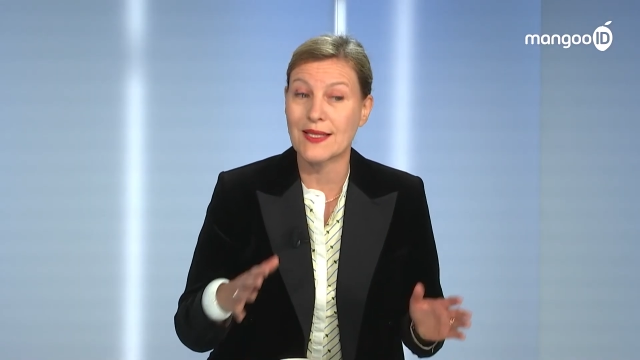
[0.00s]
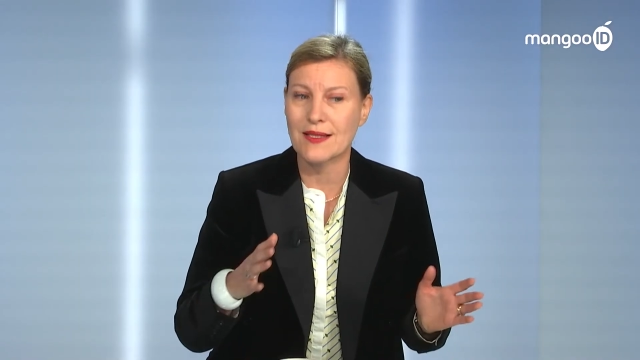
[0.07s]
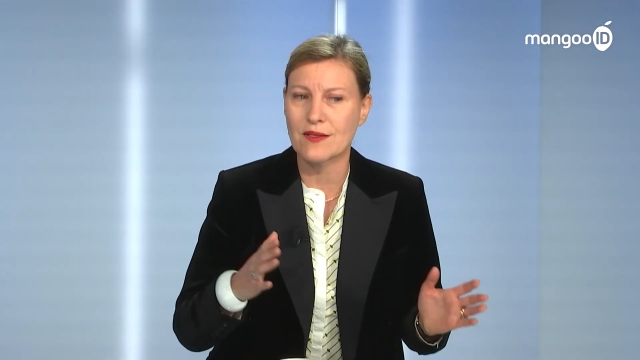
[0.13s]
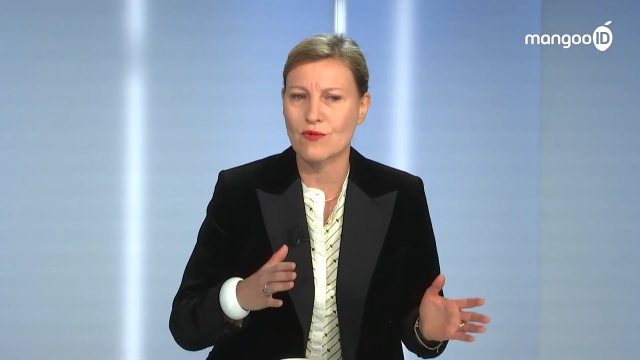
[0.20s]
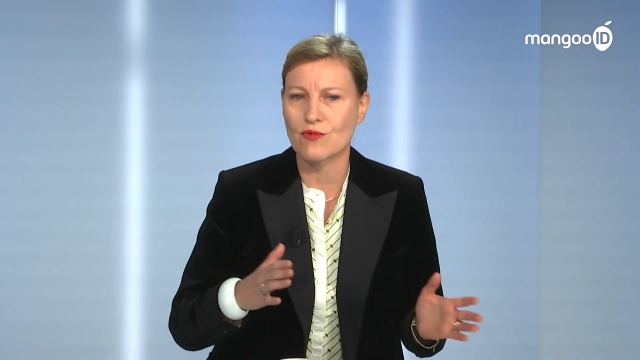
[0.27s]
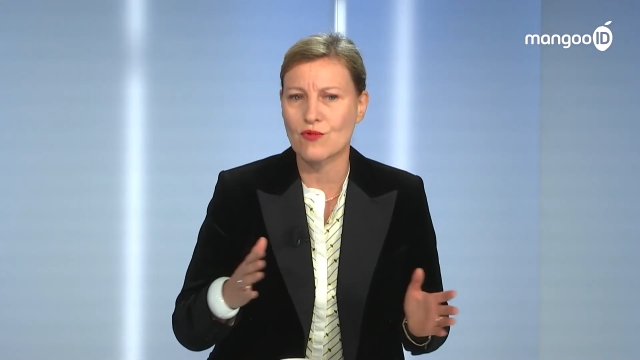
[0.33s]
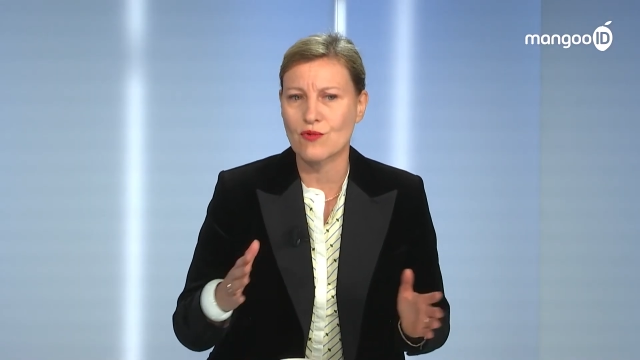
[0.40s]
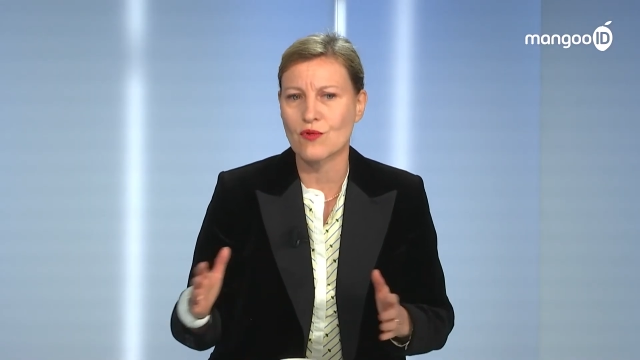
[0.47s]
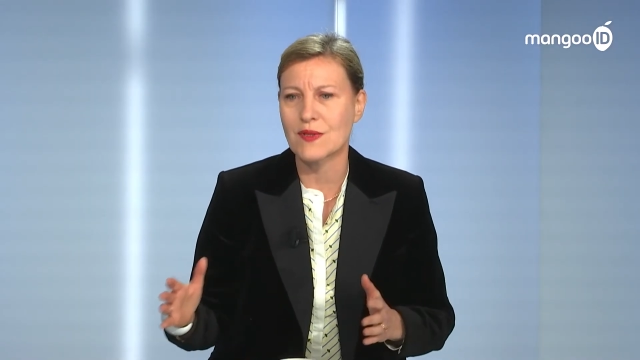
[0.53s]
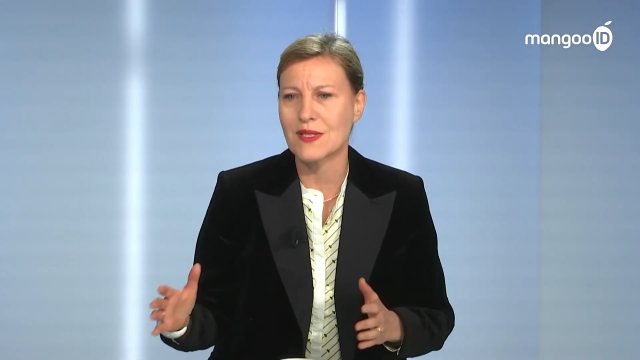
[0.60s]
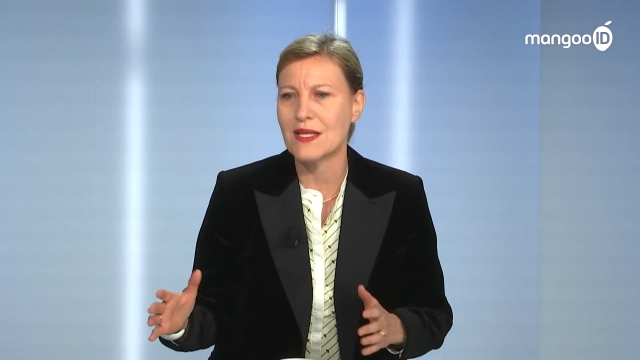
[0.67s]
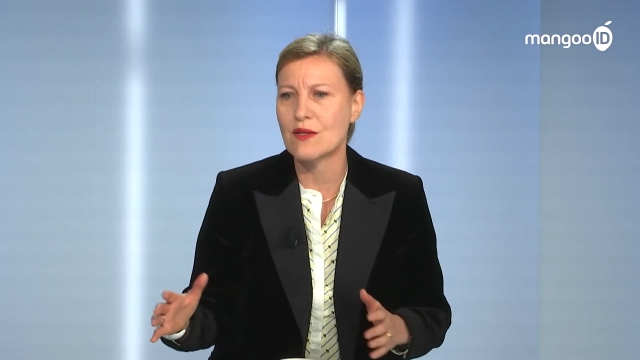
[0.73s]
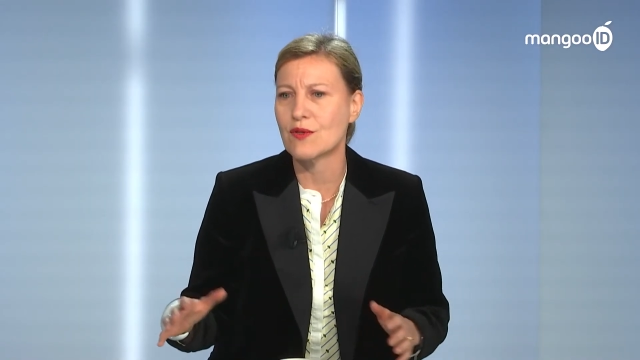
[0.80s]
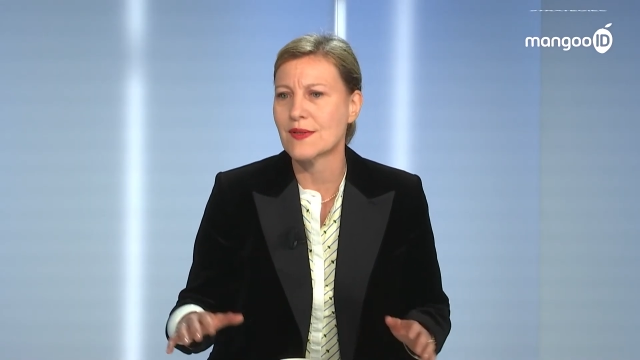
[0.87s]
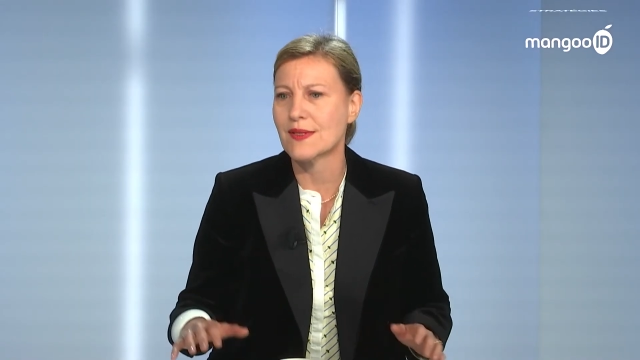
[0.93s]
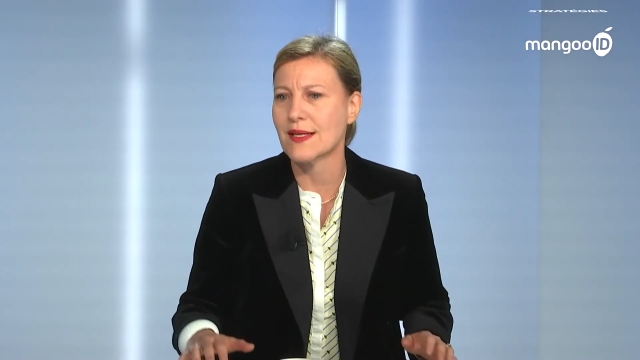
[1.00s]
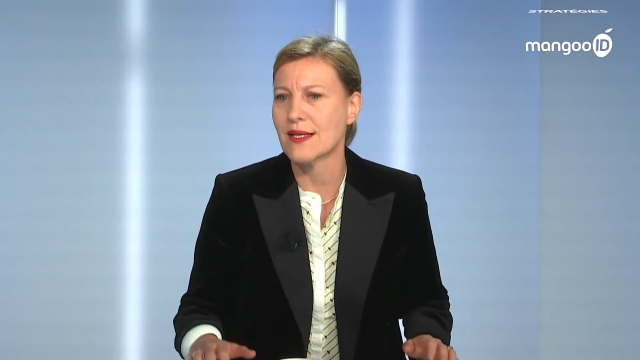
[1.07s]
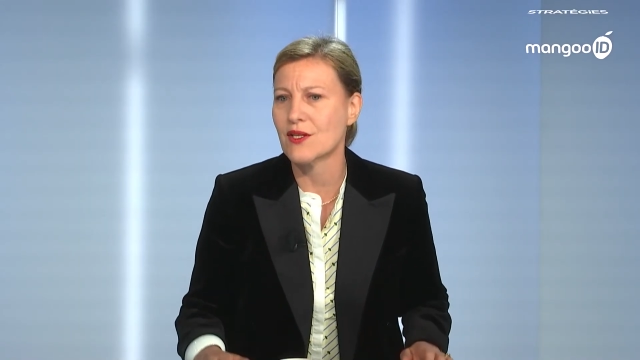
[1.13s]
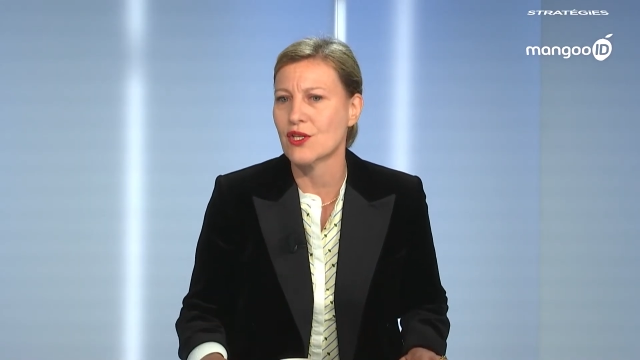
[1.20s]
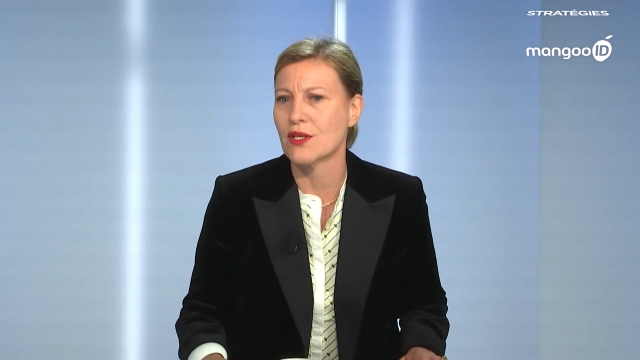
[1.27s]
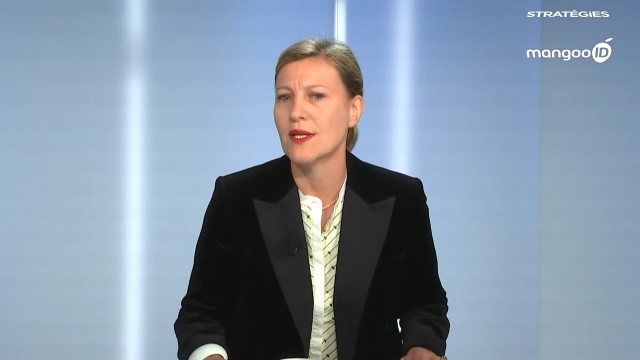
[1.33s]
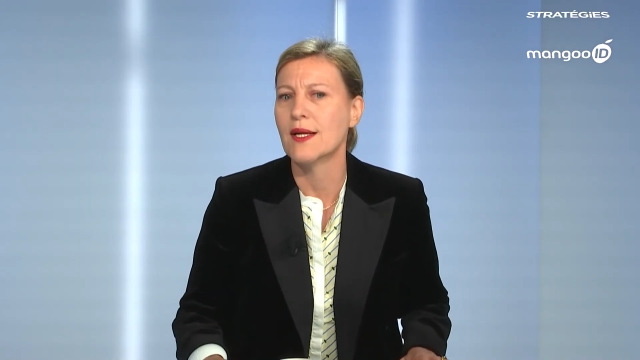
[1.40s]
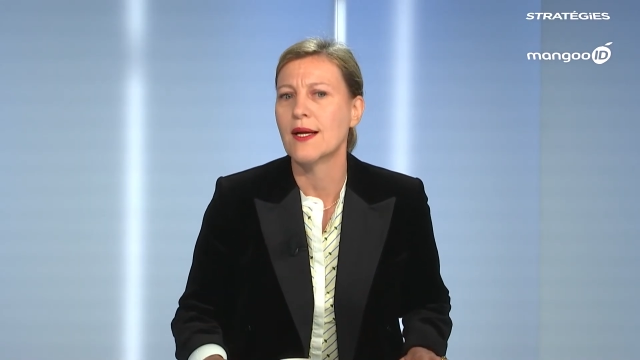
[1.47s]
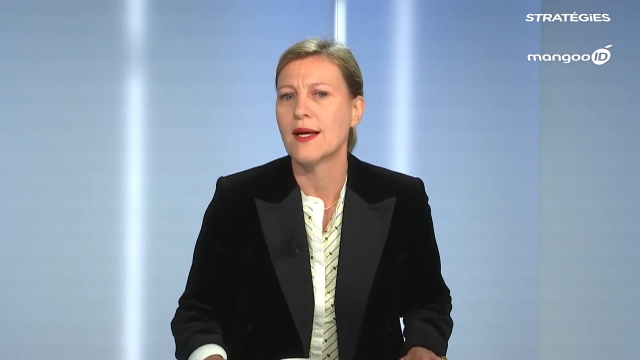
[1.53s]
Et ce, silotage